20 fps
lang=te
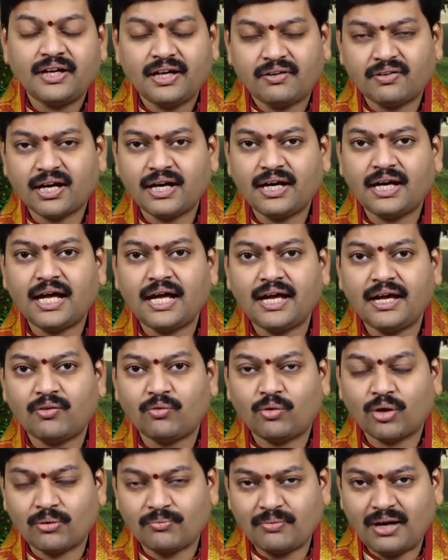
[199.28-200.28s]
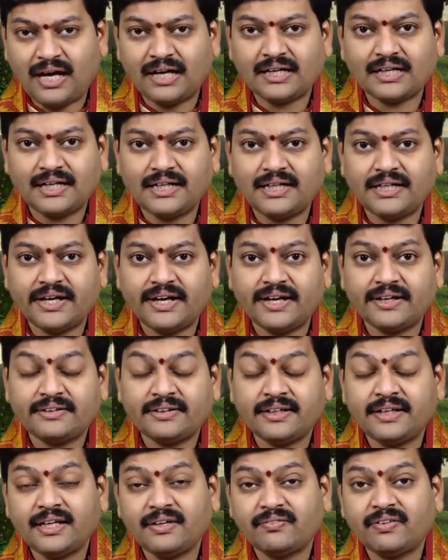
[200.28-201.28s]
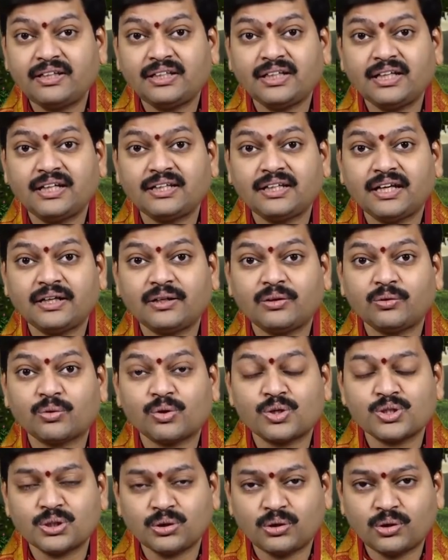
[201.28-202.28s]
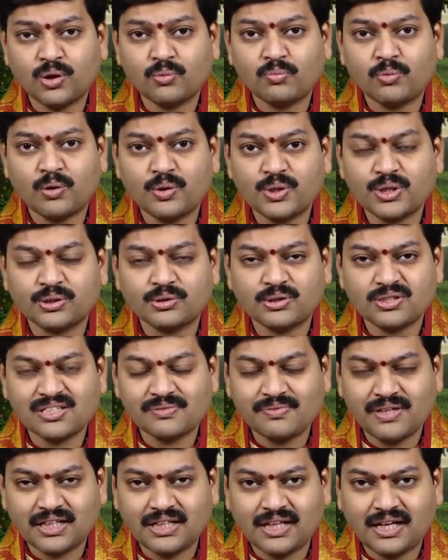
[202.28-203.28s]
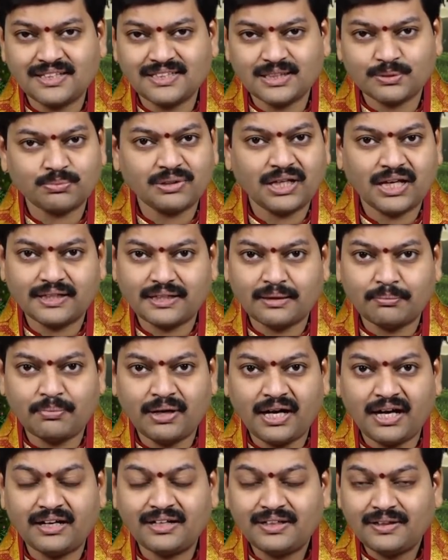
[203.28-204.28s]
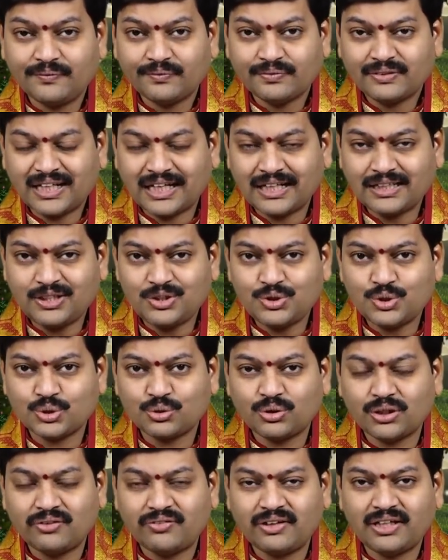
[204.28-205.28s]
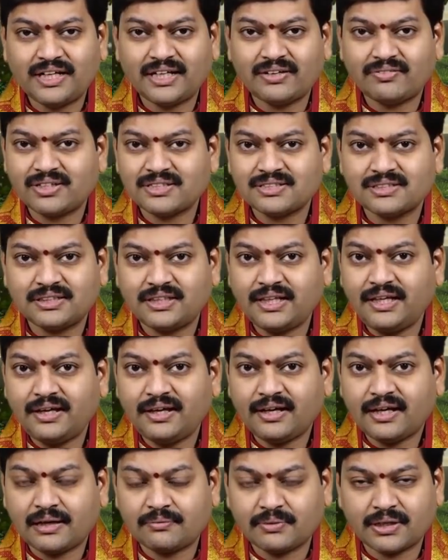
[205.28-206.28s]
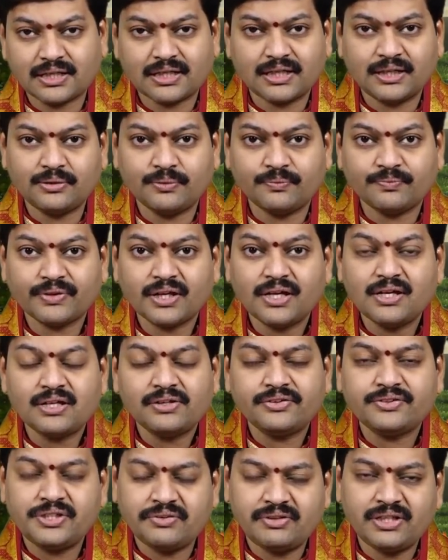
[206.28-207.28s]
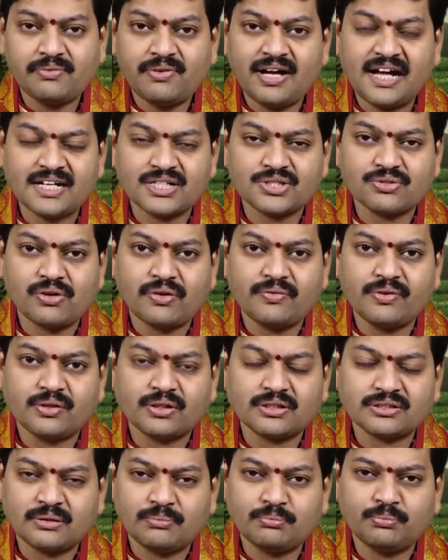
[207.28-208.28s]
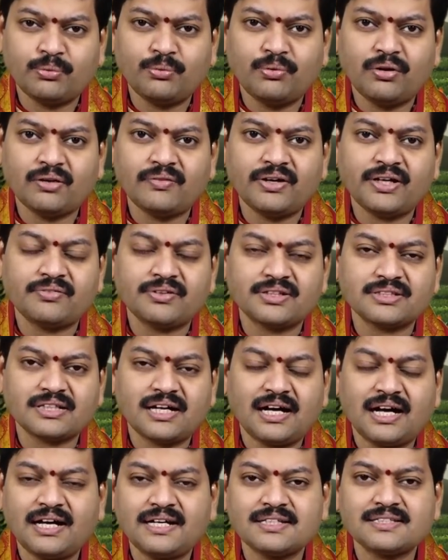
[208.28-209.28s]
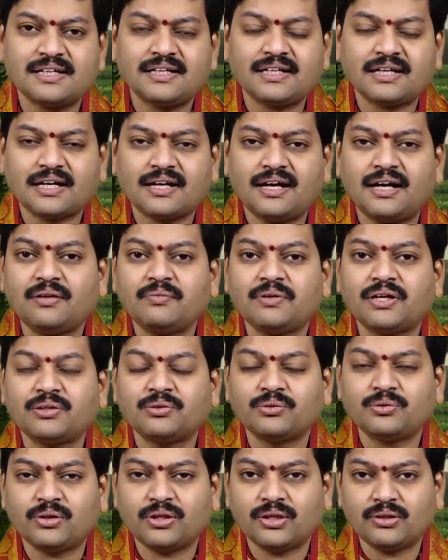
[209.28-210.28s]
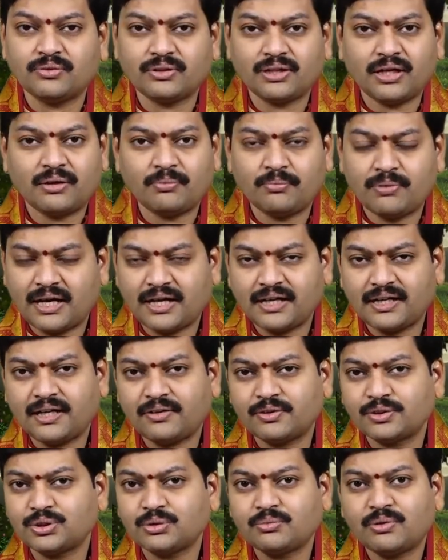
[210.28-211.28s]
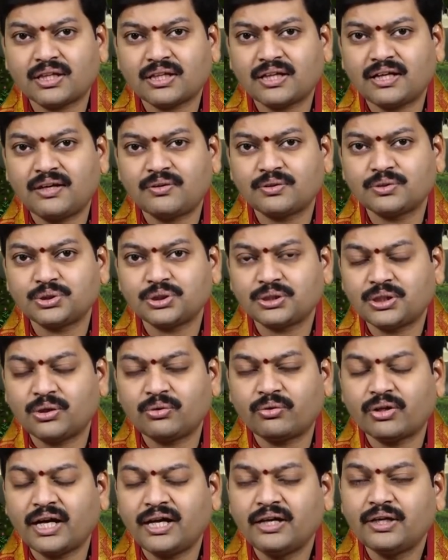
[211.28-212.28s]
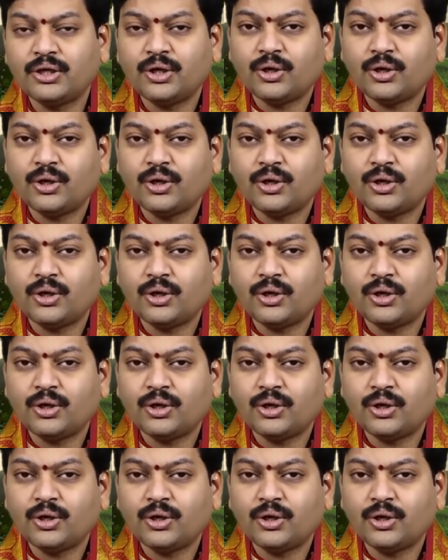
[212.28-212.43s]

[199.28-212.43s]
ఎవరన్నా ఒక మాట అంటే తిరిగి వెంటనే దానికి రోషంతో పౌరుషంతో సమాధానం చెప్తారా తప్ప తలదించుకొని వెళ్ళేటువంటి స్థితి కనబడట్లేదు జీవిత భాగస్వామి యొక్క సంపూర్ణమైనటువంటి సహాయ సహకారాలను మీరు అందుకోగలుగుతారు భార్య కావచ్చు భర్త కావచ్చు ఇద్దరు కూడా